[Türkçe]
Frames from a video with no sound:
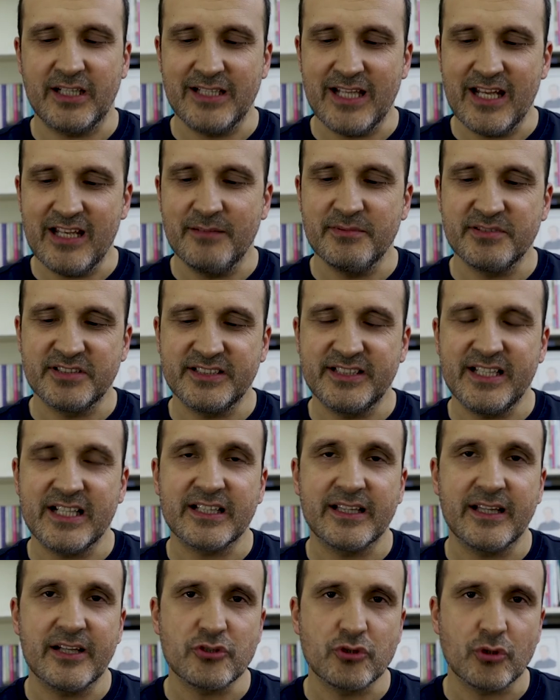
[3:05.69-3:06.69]
Yani elimizi
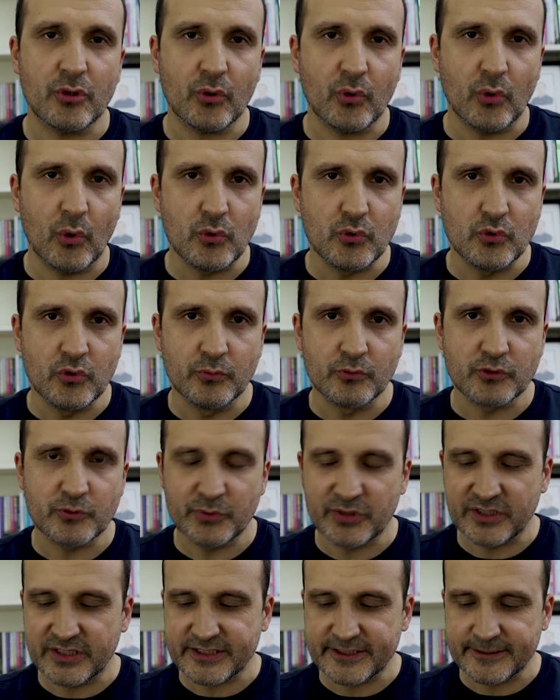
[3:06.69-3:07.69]
denklanşöre
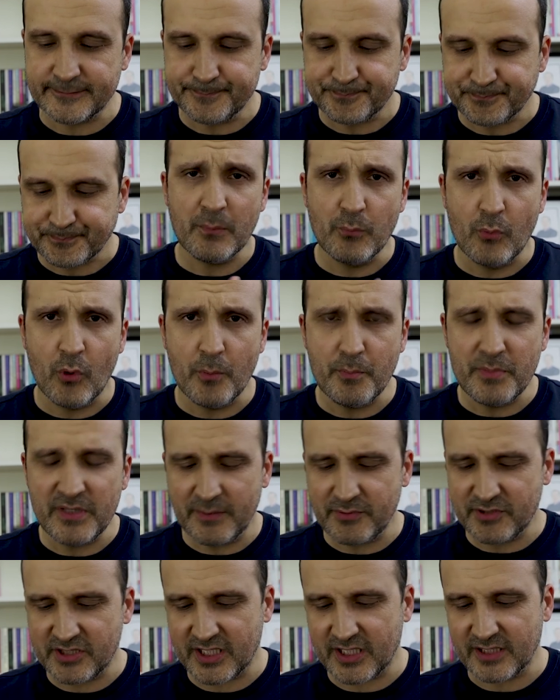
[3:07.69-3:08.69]
koyduğumuz bu kısım
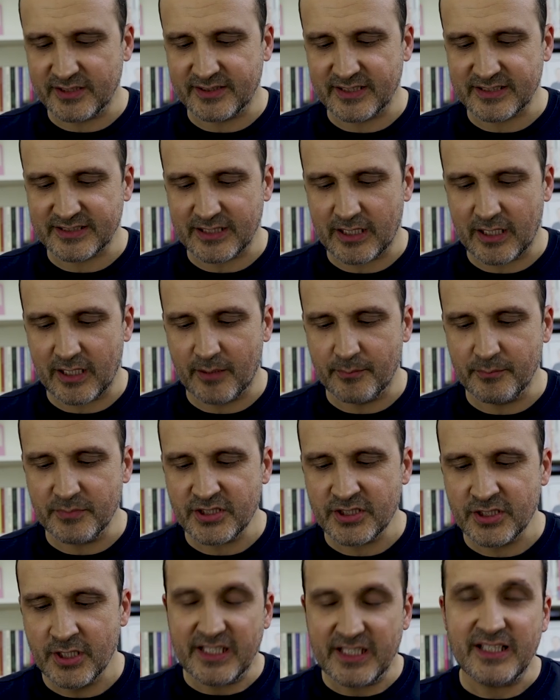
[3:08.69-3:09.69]
bombeli bir şekilde
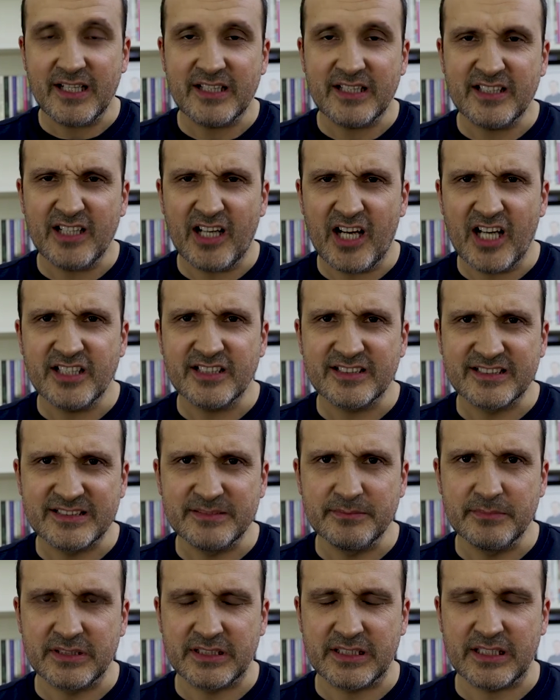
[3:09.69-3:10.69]
tasarlanmış. Genelde
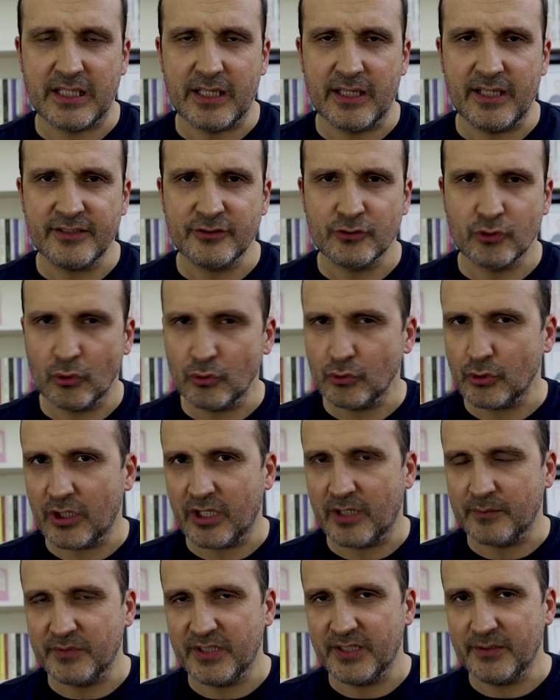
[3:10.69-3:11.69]
aynasız makineler son
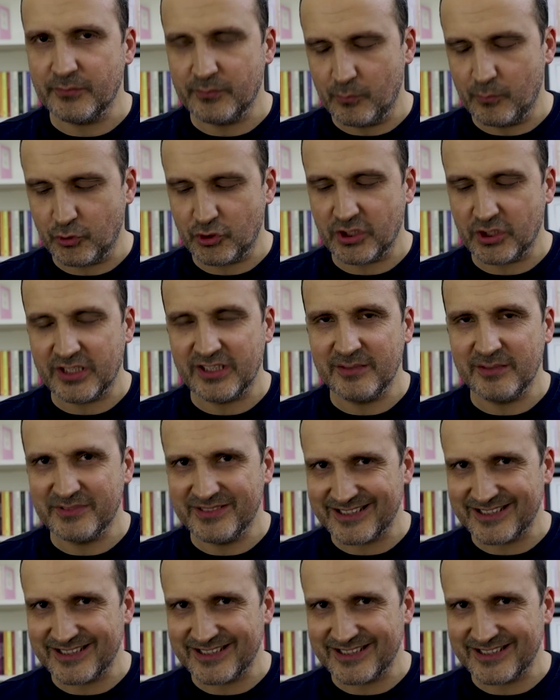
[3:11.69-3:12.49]
dönemde bu şekilde bir